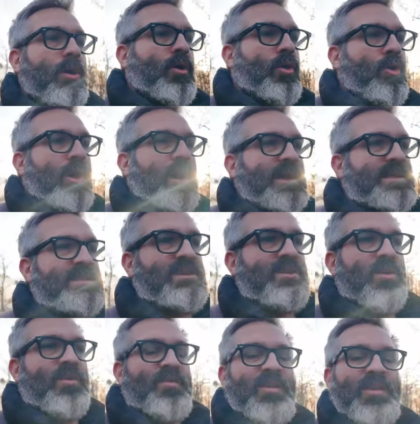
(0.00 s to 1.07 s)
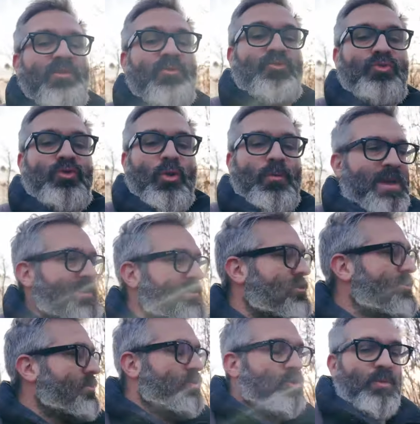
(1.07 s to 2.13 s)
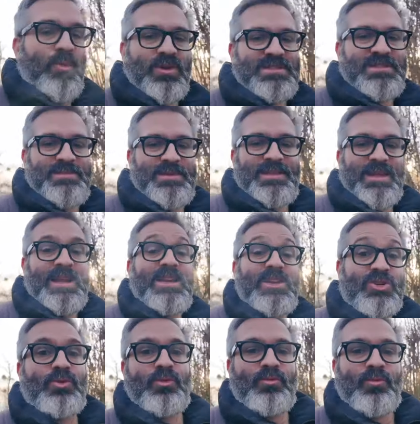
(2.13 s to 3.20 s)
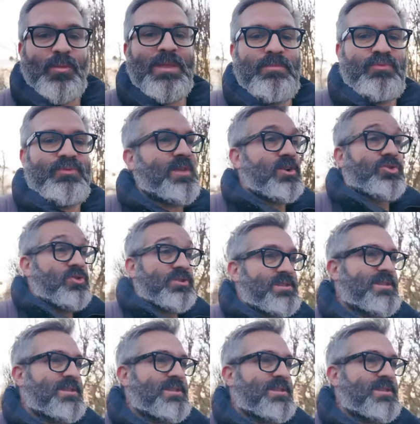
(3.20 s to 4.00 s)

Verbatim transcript: Euh, on leur a dit euh, faites du commerce de proximité, les gens vont mettre plus d'argent,